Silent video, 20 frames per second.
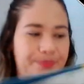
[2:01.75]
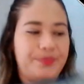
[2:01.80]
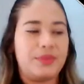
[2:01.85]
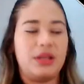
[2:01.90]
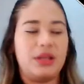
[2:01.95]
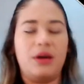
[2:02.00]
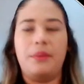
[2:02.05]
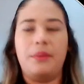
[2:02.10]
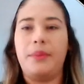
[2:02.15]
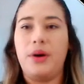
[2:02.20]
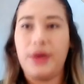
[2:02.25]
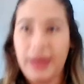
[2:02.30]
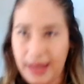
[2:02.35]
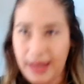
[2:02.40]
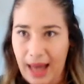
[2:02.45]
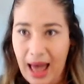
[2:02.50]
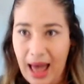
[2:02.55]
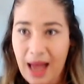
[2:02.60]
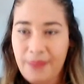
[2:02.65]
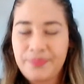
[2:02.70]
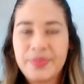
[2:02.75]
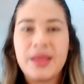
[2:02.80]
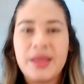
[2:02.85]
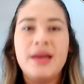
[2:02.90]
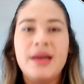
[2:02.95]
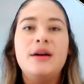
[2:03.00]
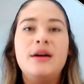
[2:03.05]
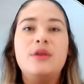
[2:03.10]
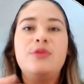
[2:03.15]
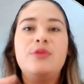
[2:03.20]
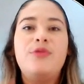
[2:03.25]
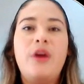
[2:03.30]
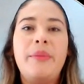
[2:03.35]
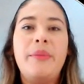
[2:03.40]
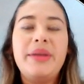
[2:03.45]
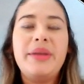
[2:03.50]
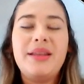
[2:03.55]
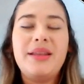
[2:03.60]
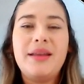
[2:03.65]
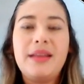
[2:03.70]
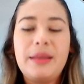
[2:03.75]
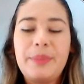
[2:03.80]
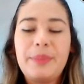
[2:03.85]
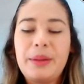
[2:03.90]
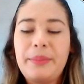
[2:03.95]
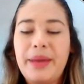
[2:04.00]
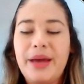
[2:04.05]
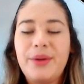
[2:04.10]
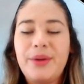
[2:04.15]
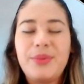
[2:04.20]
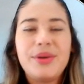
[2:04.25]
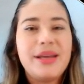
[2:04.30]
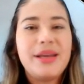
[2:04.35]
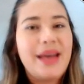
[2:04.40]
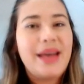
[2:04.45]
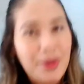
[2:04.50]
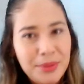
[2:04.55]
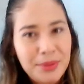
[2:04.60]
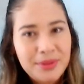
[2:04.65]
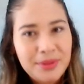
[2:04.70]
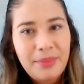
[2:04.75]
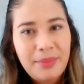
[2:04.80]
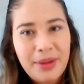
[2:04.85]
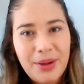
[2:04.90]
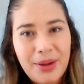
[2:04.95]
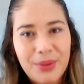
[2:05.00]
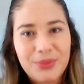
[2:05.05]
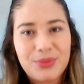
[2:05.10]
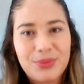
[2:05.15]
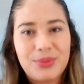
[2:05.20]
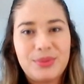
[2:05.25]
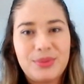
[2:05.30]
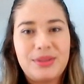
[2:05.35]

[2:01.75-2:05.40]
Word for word: Então, bora lá? Vamos entender primeiro o que é um antibiótico.